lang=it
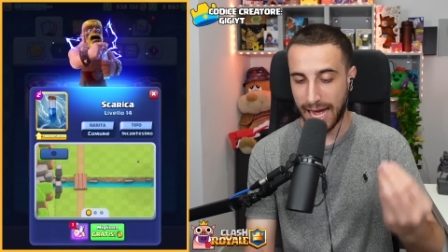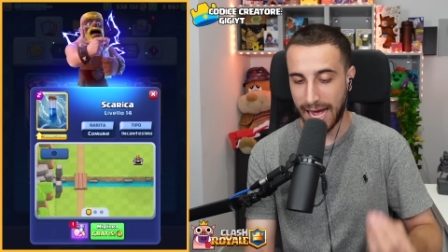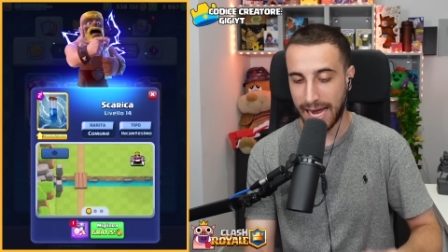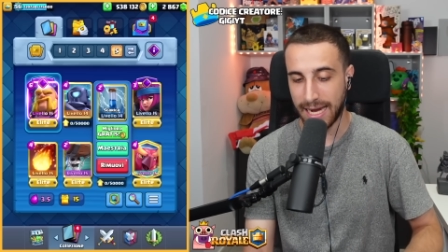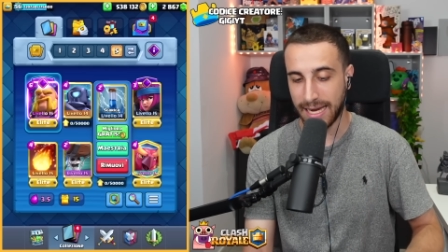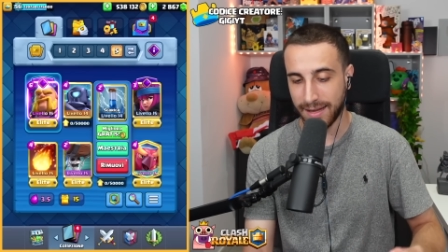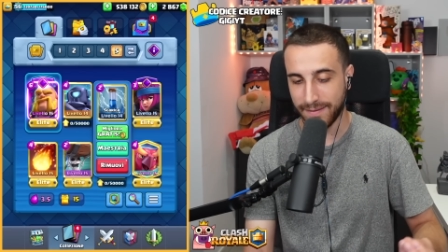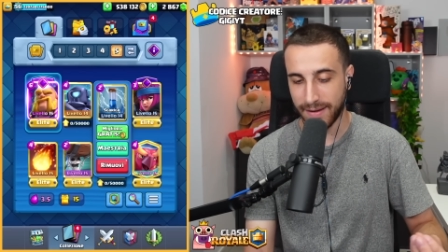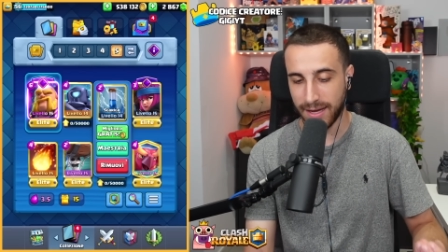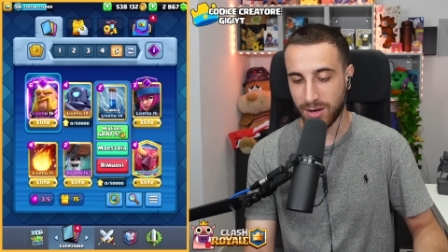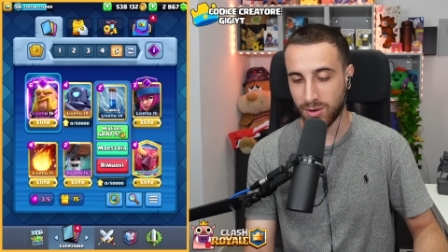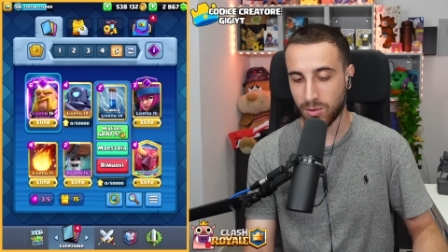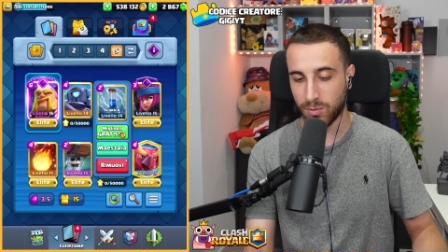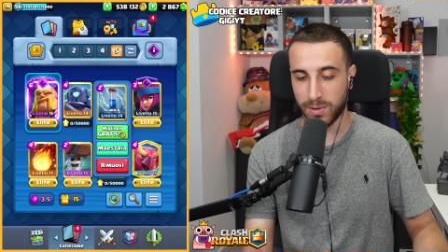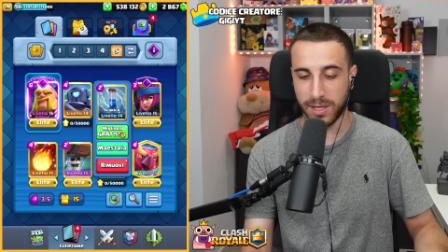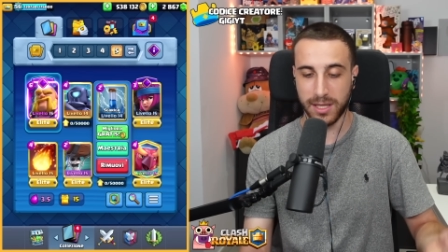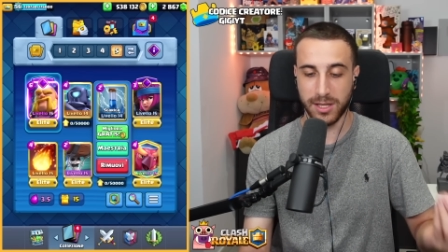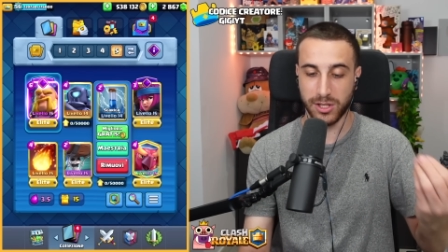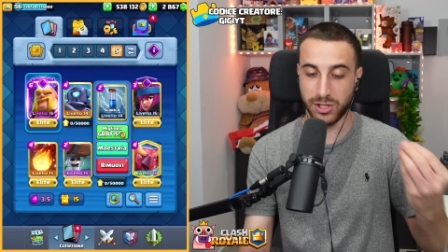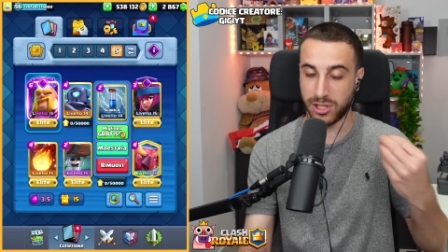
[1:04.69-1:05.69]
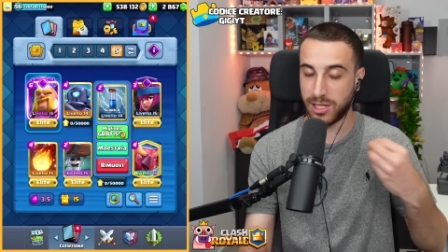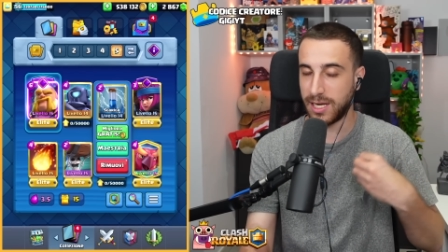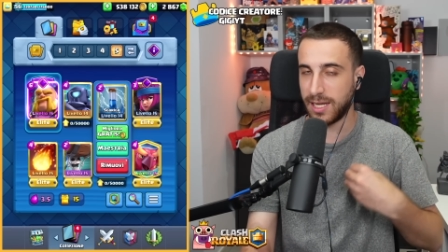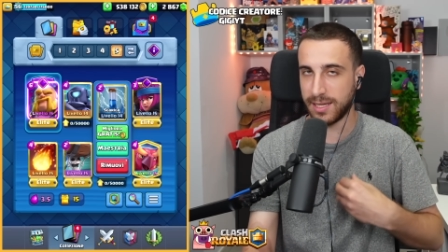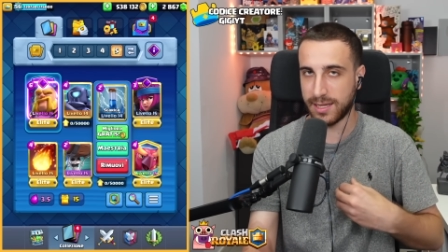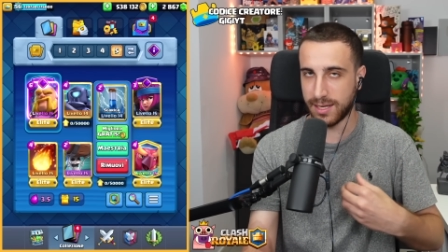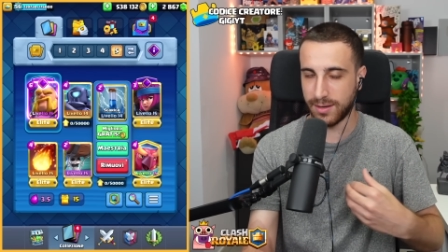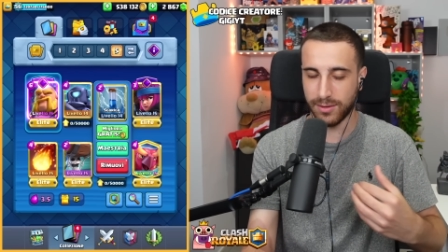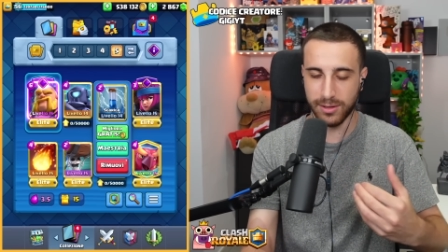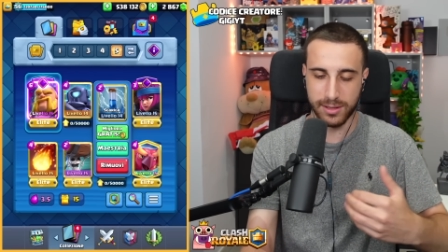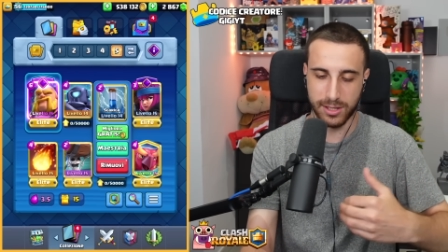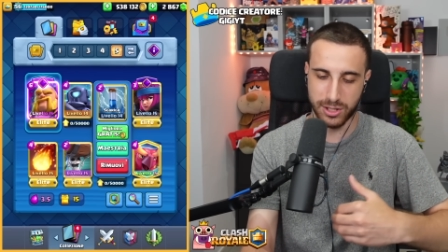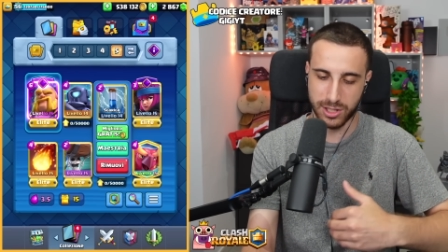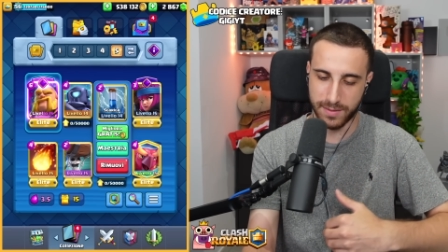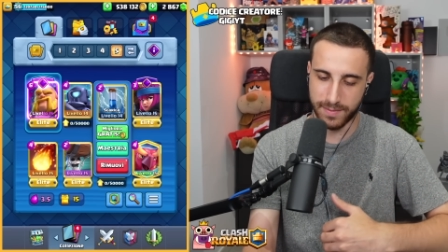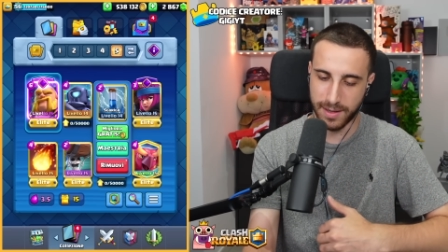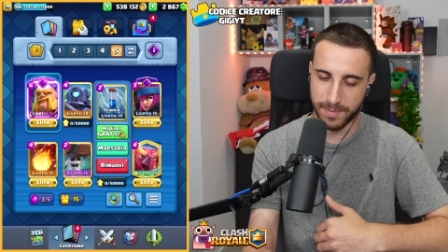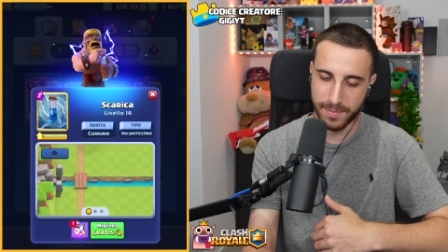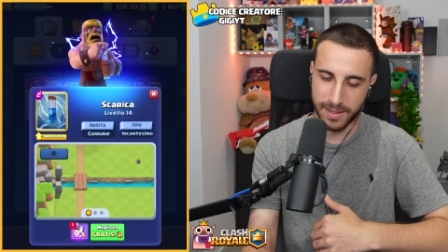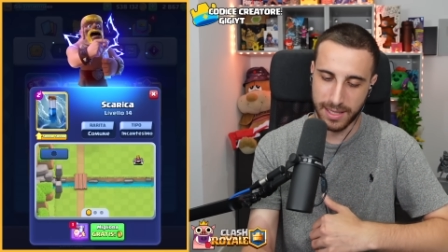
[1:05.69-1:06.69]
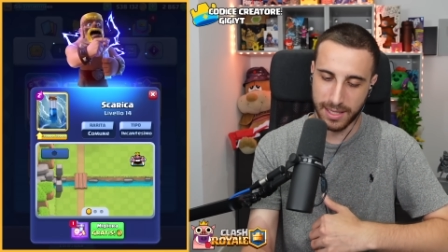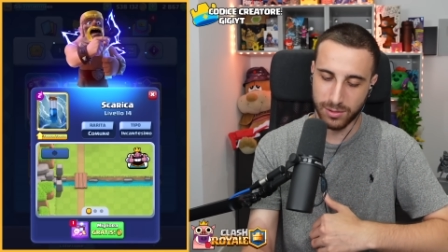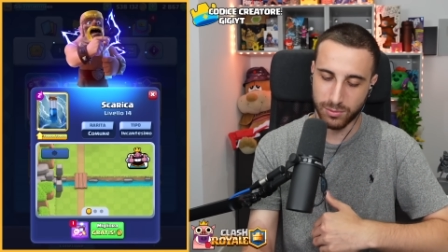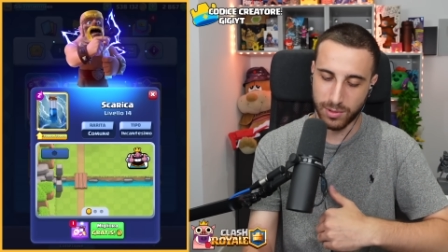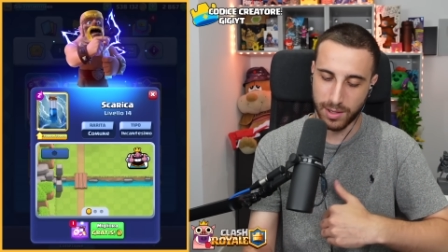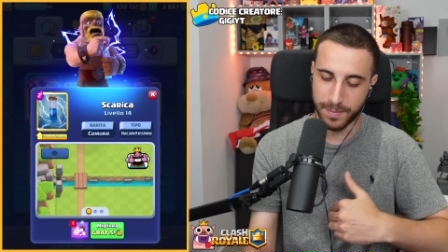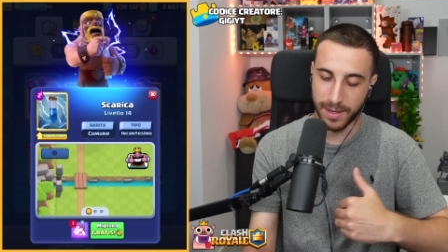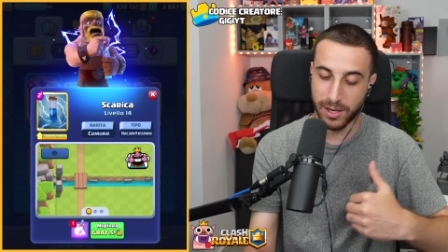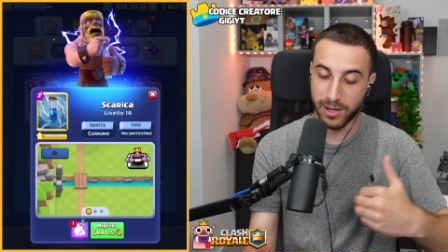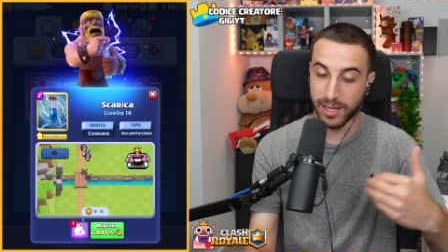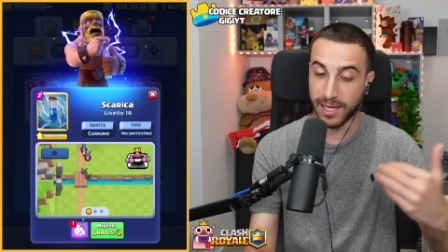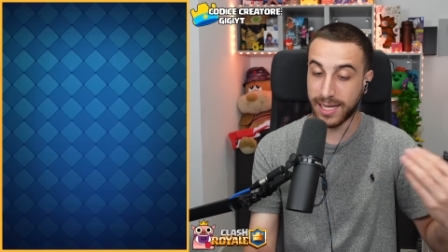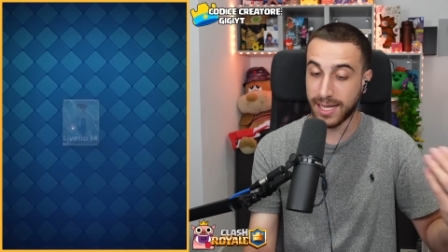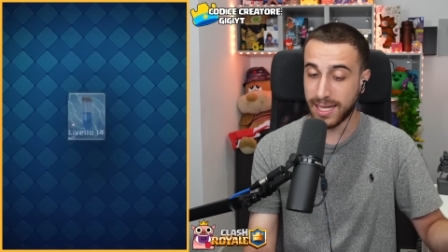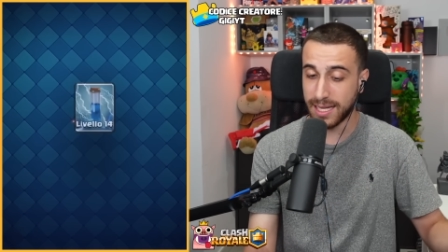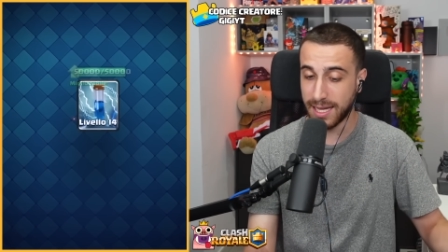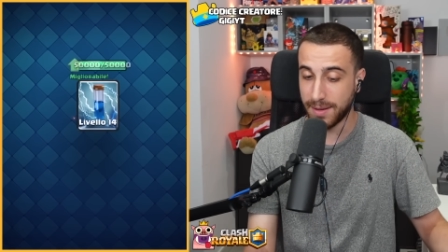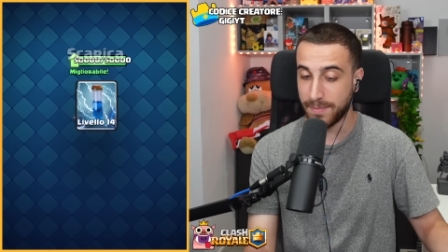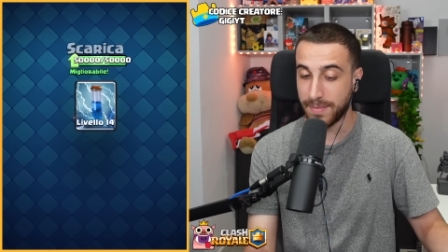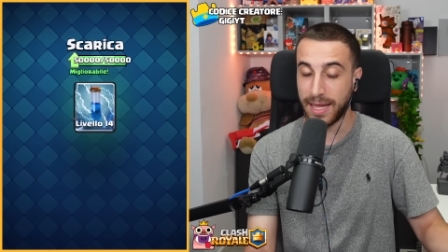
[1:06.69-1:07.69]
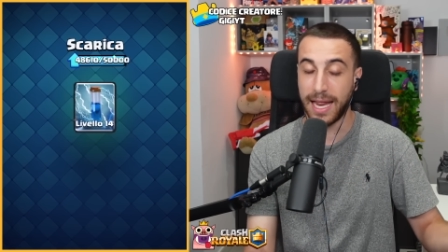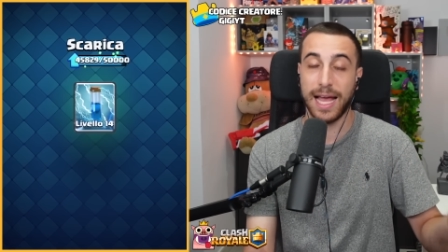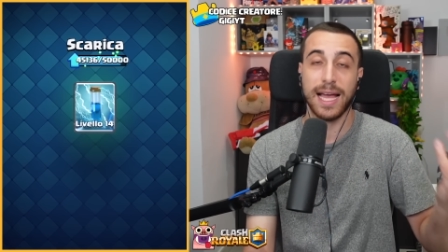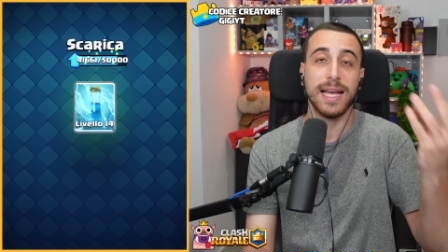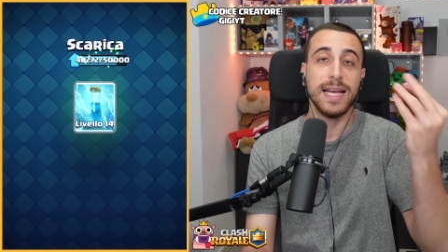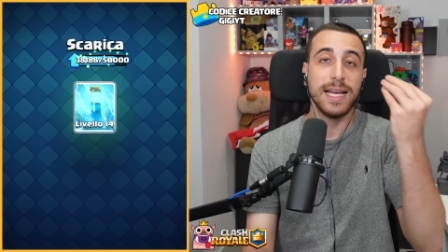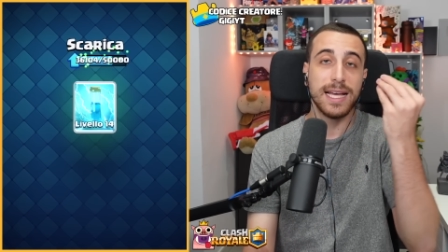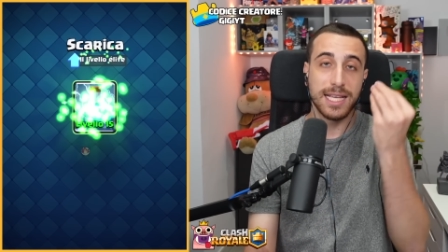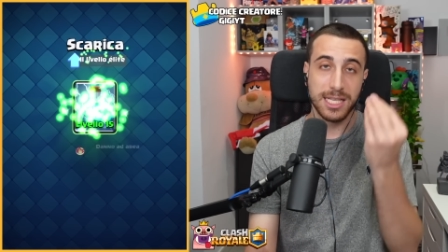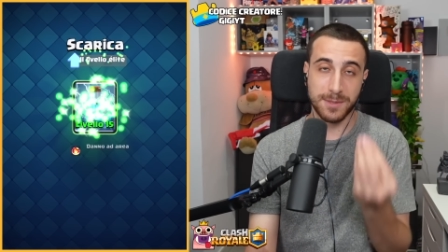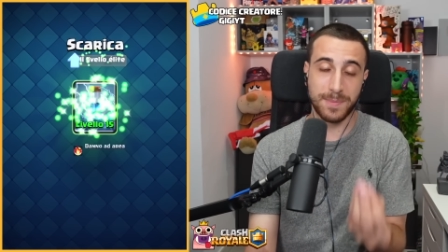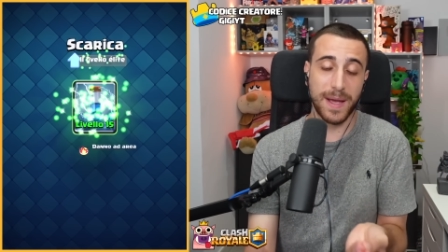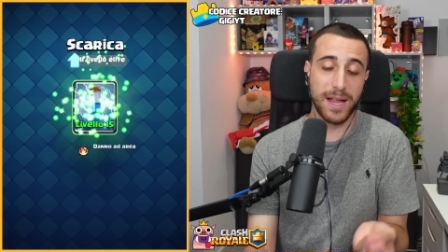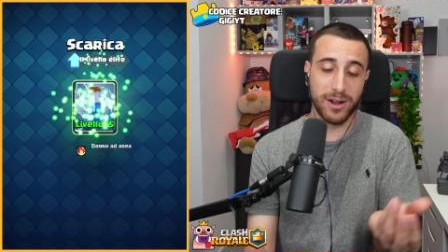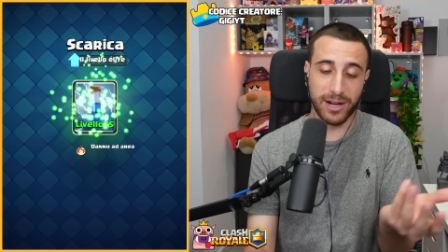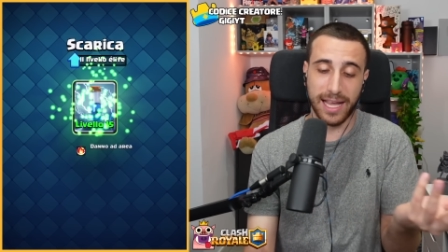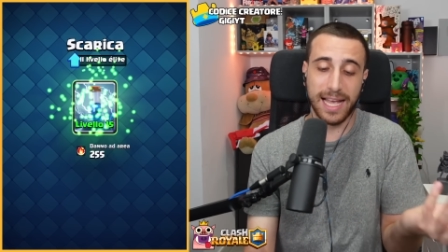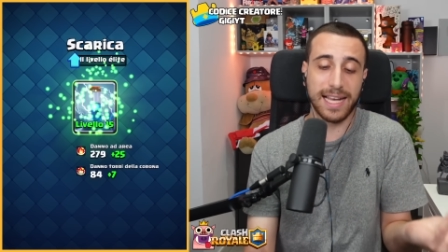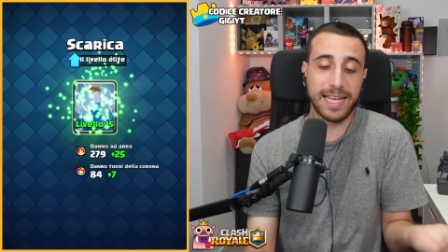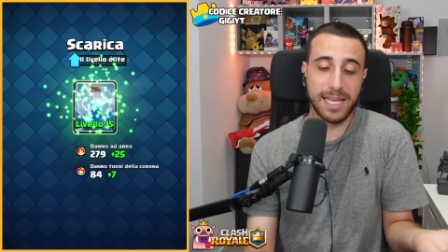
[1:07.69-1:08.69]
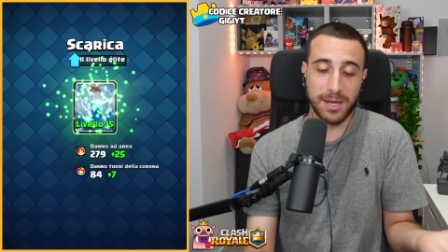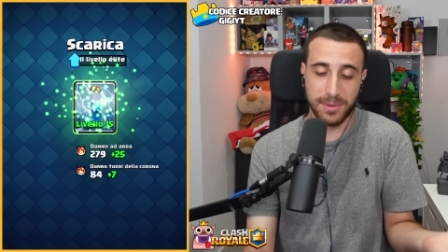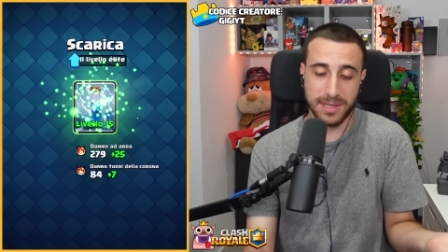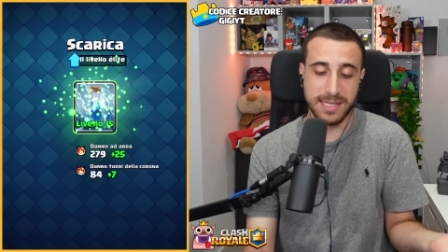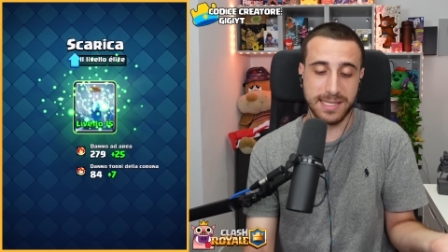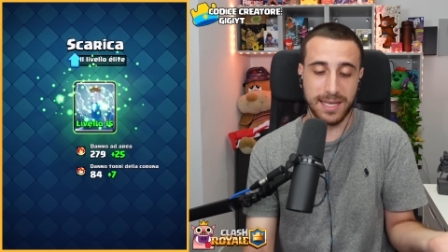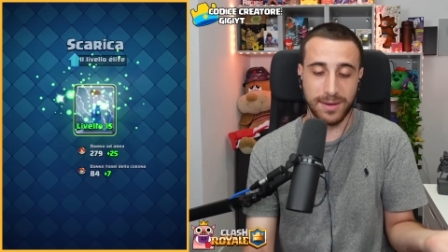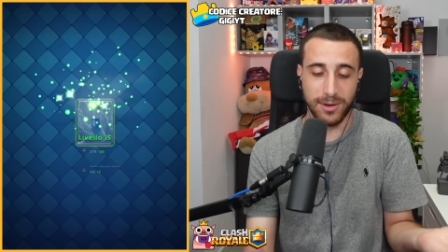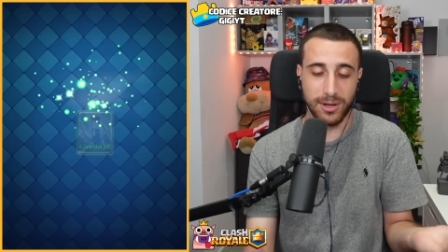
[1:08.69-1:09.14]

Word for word: a livello 15 l'altra volta ci avrebbe dato una mano incredibile. Spero che anche questa